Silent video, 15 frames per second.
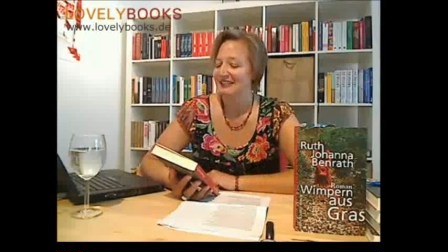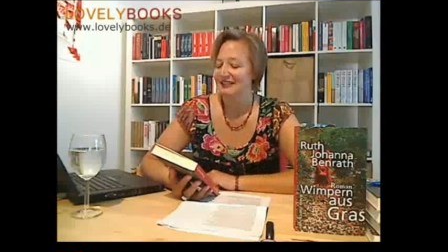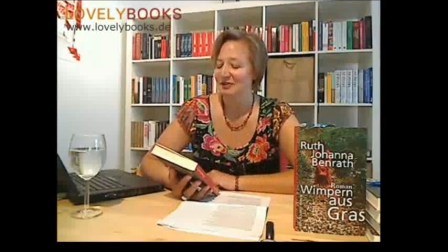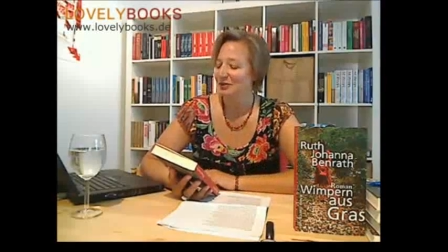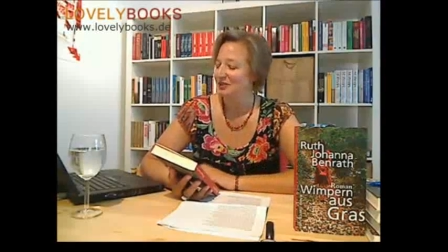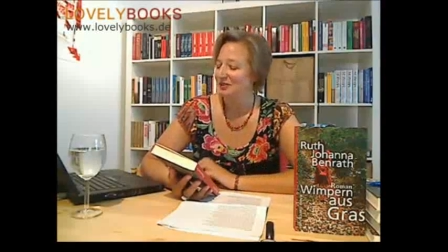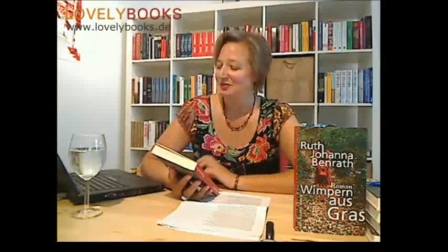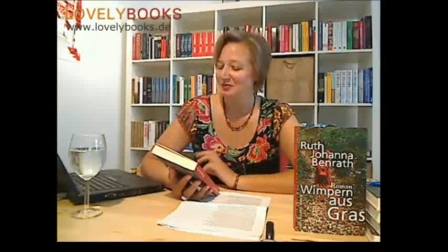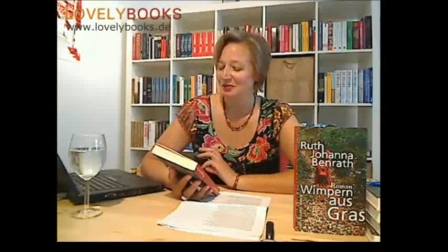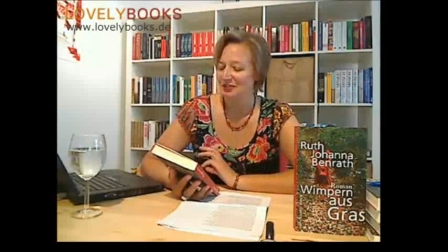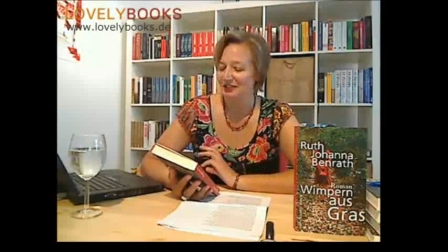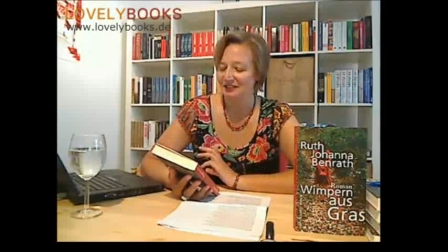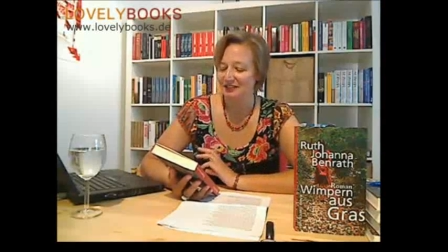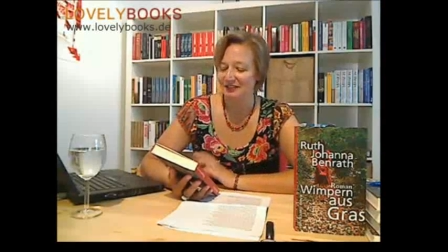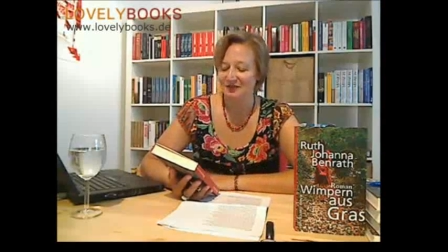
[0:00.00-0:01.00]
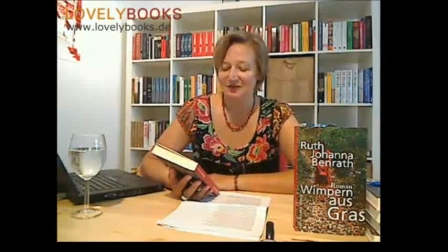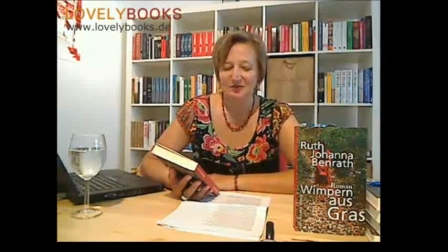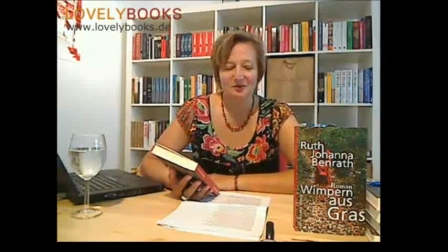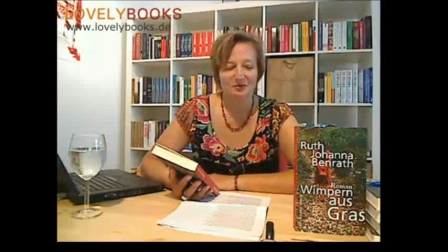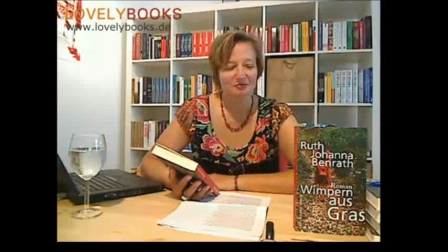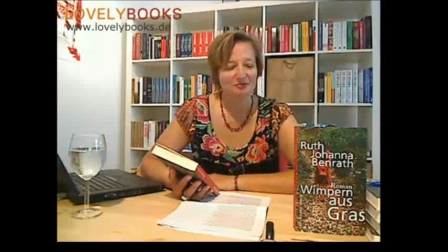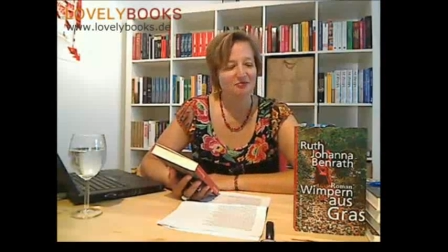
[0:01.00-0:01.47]
kurz vor der
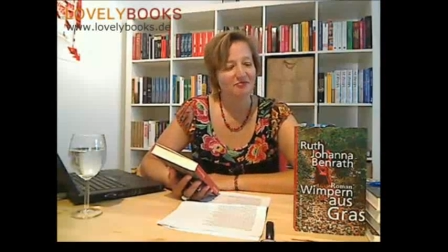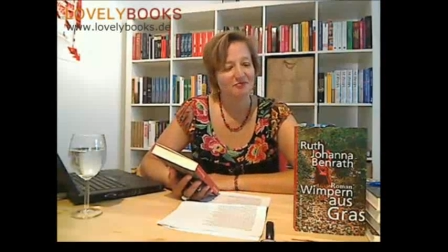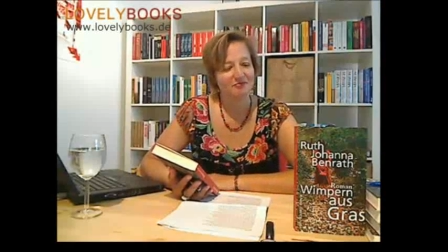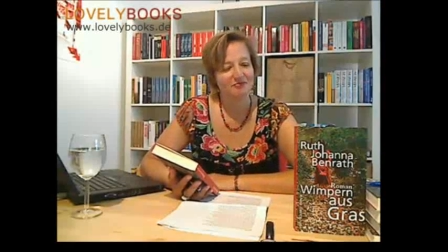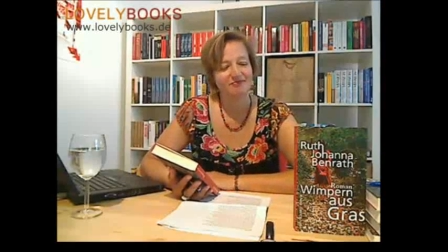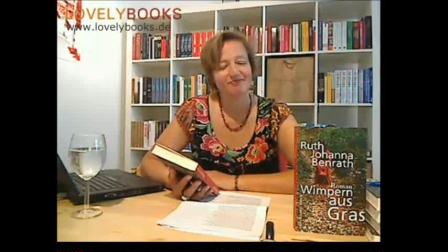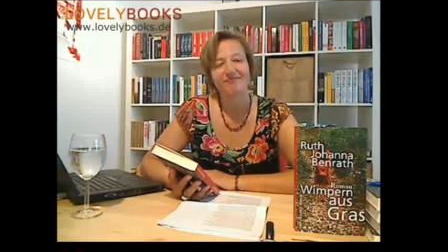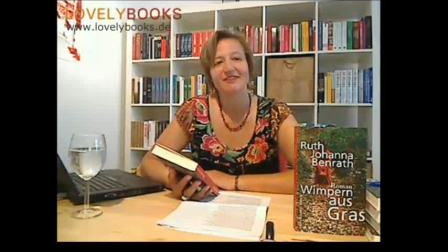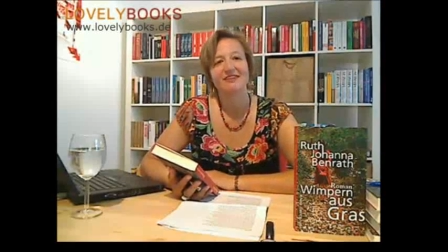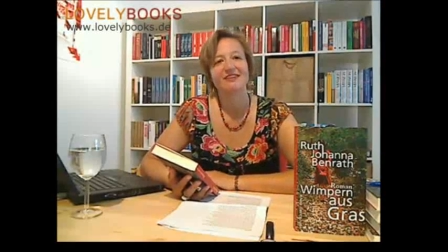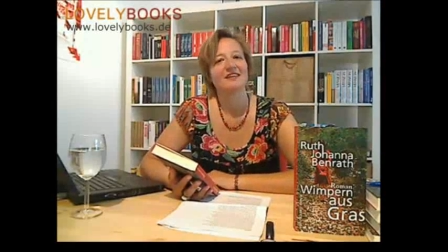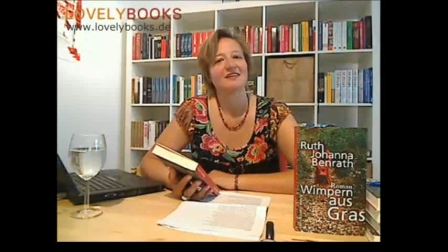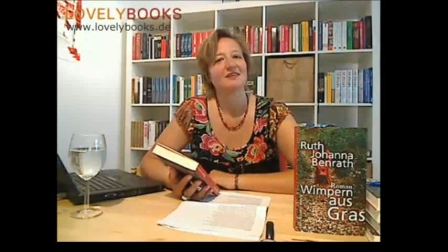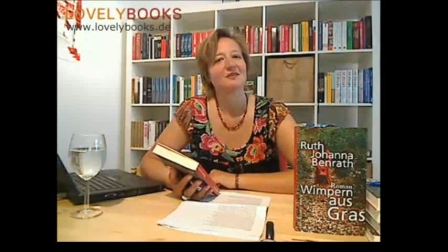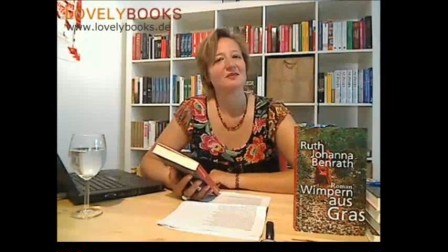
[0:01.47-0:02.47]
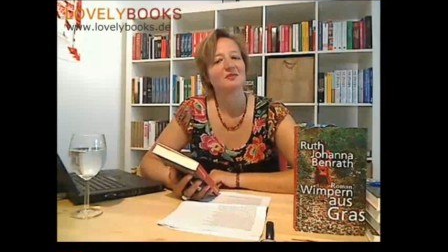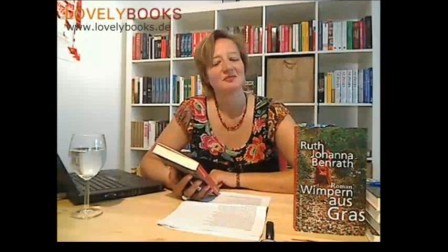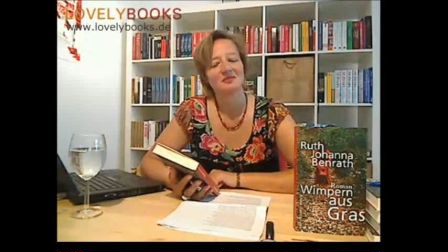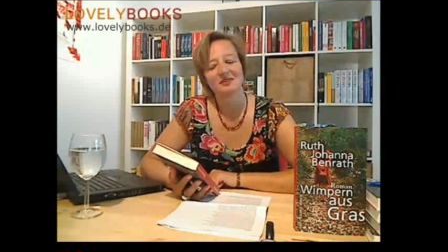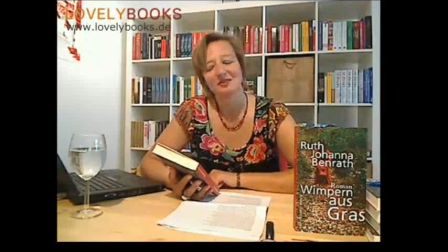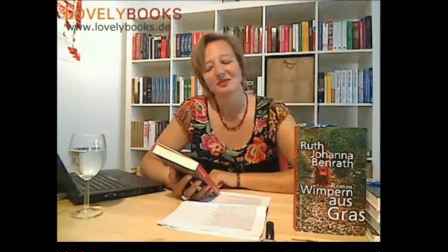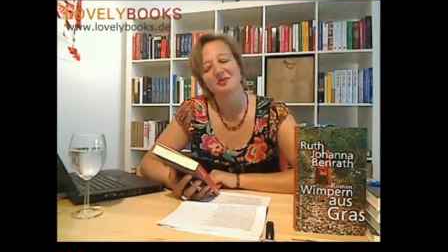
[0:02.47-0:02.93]
Lesung Gedanken
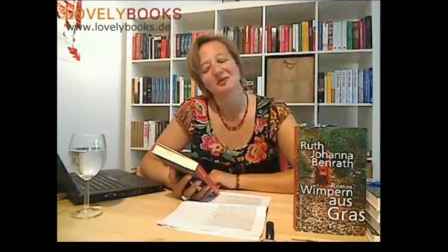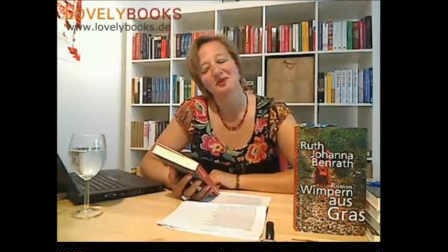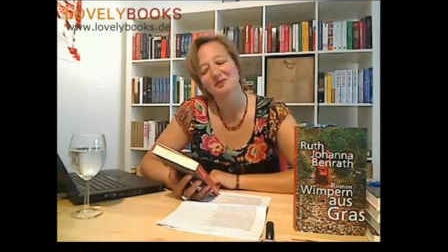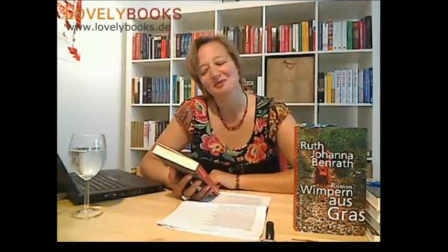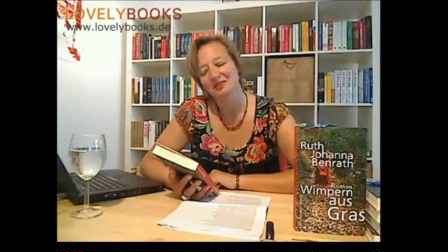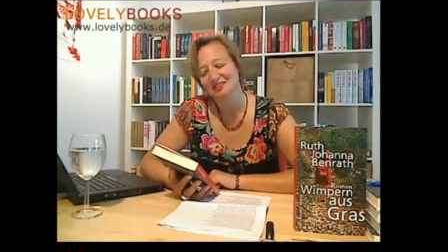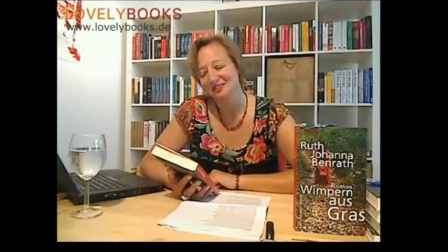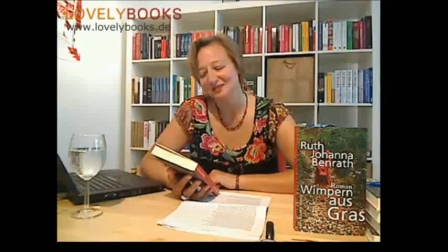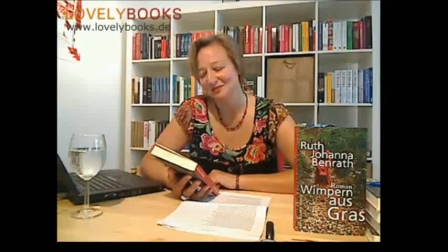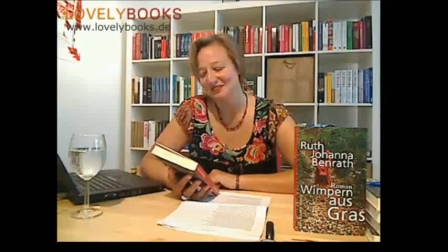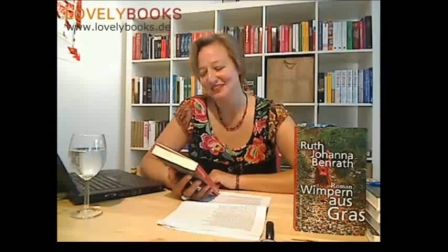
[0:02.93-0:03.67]
darüber gemacht habe,